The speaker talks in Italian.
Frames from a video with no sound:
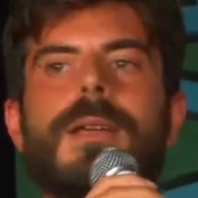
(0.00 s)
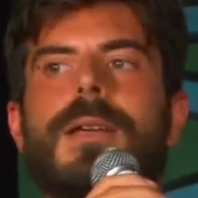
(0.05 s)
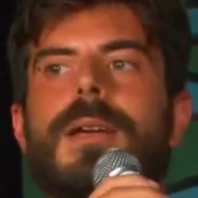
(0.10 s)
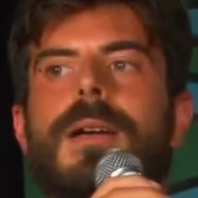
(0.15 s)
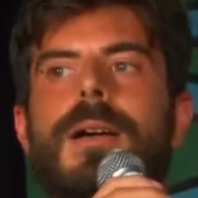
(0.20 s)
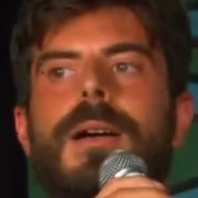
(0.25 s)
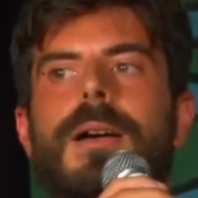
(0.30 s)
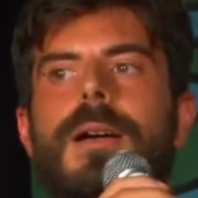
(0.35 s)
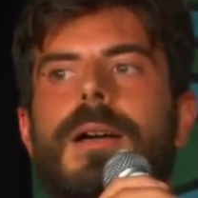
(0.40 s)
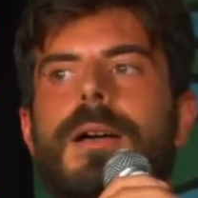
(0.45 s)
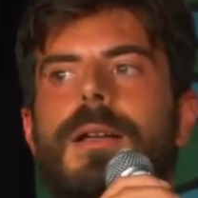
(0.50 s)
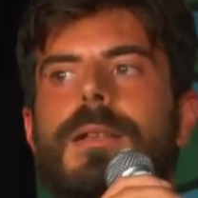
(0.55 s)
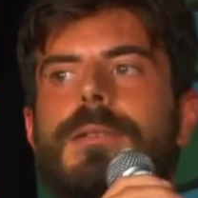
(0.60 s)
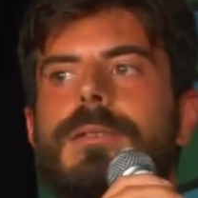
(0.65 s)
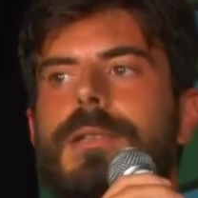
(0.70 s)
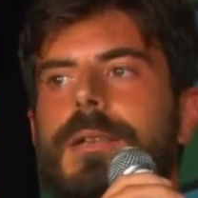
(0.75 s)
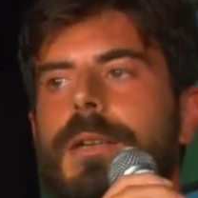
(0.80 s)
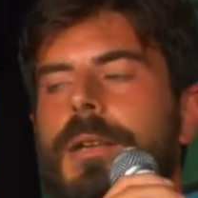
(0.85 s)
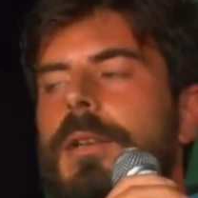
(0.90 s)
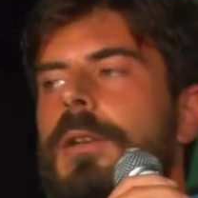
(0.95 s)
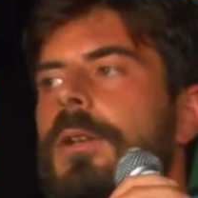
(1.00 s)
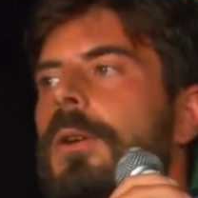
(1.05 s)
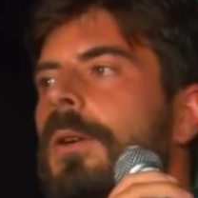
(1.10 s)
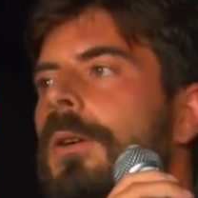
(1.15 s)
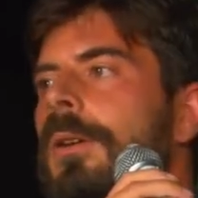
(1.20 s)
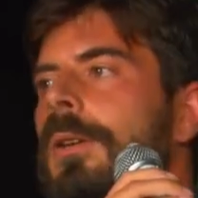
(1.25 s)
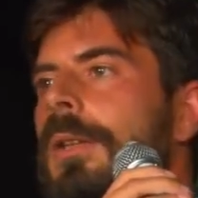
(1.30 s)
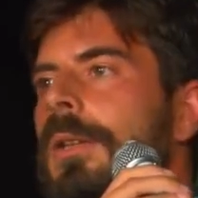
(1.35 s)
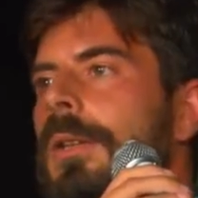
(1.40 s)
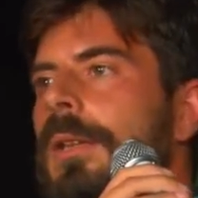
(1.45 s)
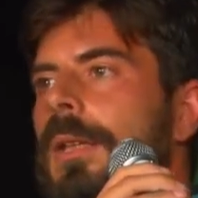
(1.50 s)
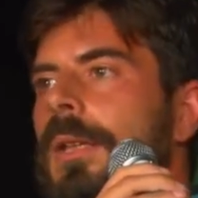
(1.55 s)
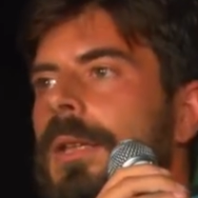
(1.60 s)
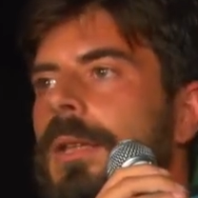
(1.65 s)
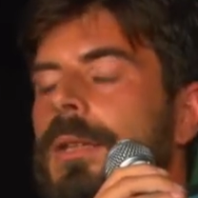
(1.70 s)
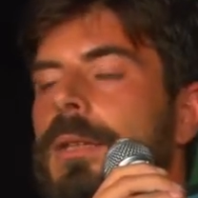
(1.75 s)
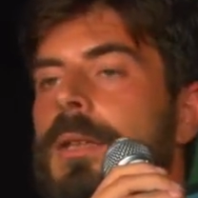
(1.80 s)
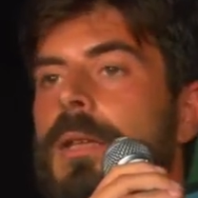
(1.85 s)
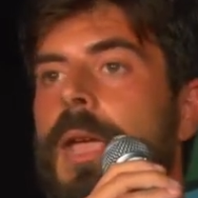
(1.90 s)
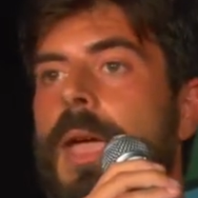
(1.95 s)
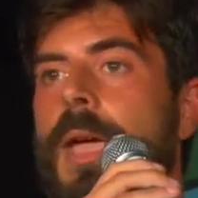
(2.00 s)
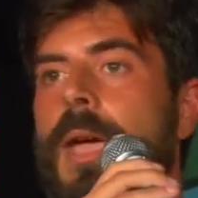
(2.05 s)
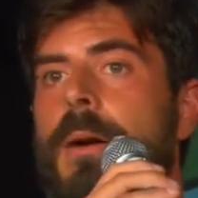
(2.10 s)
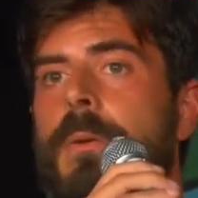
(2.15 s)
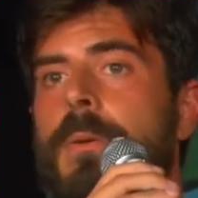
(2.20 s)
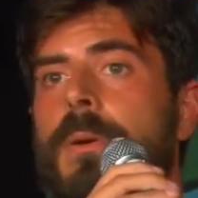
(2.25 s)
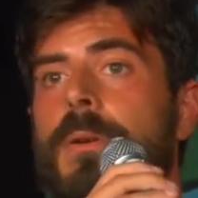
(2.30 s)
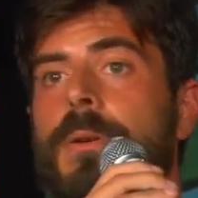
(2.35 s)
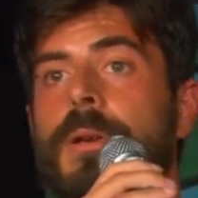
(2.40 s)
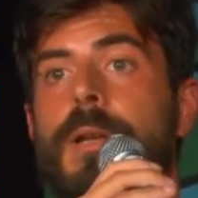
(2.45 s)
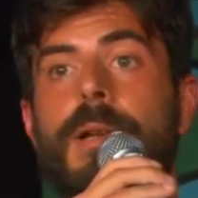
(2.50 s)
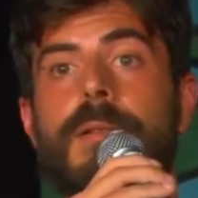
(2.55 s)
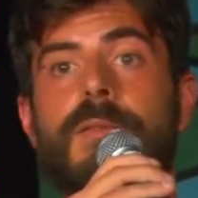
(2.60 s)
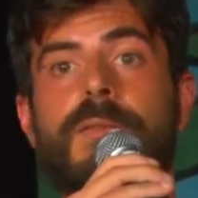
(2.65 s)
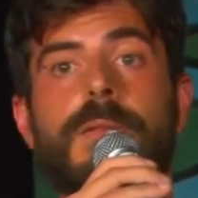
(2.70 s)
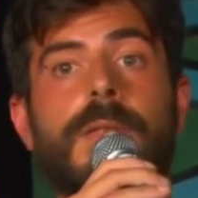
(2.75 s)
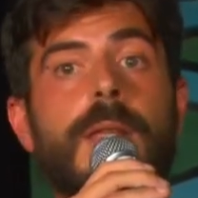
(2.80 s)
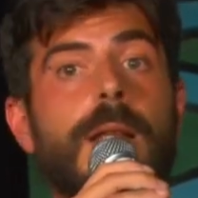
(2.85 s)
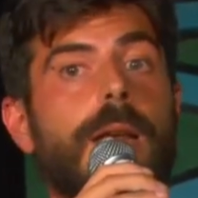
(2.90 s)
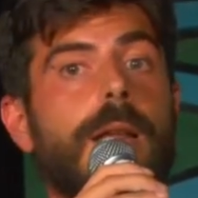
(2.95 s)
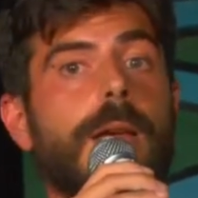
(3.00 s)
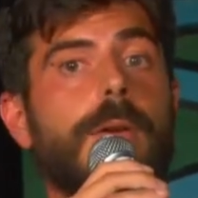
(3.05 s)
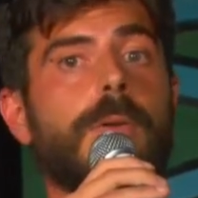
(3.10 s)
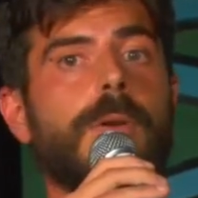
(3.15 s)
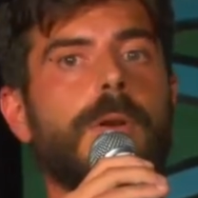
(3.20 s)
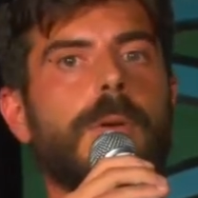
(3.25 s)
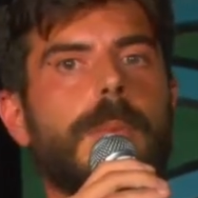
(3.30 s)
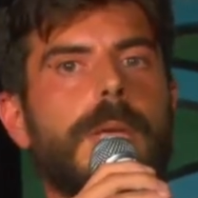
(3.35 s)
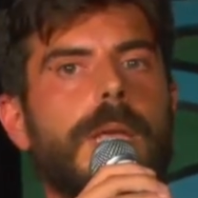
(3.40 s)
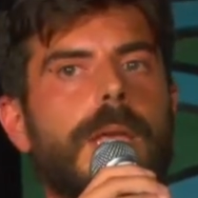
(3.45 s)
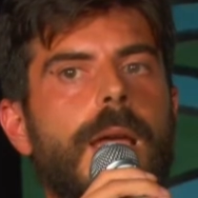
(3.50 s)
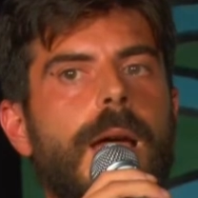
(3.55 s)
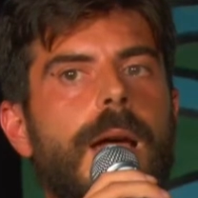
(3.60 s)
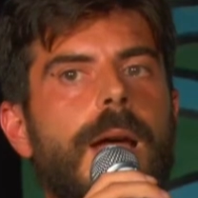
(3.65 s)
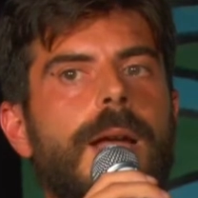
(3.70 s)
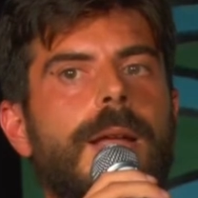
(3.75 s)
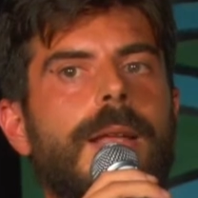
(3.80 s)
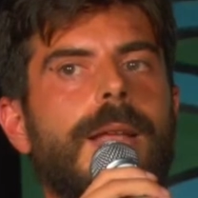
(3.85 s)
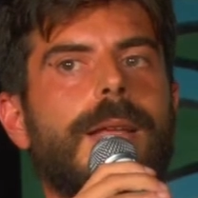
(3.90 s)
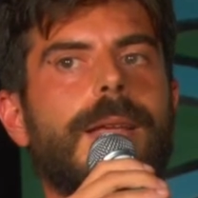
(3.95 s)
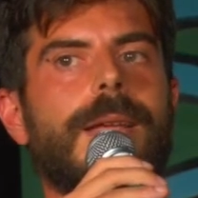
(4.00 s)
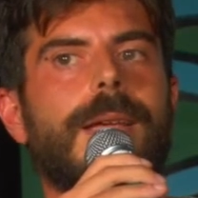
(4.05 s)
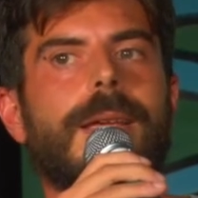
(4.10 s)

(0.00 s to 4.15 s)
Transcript: eh, trilioni di, di euro nel, nell'economia,